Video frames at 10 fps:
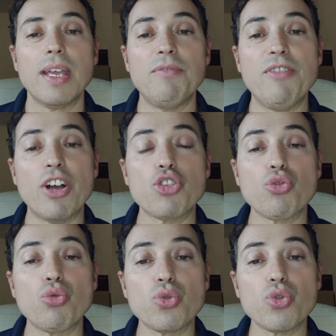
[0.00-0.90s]
Vi
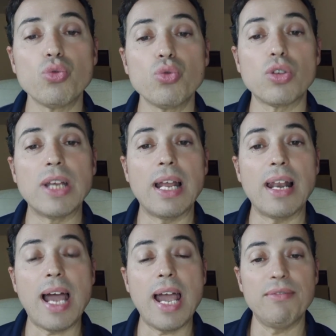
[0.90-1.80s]
faccio un sunto
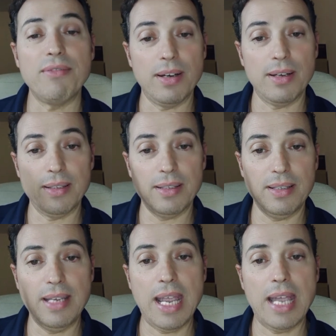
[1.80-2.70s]
della live
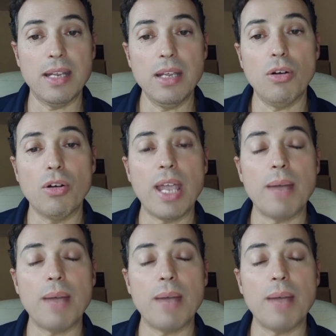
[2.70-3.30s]
di ieri, ok?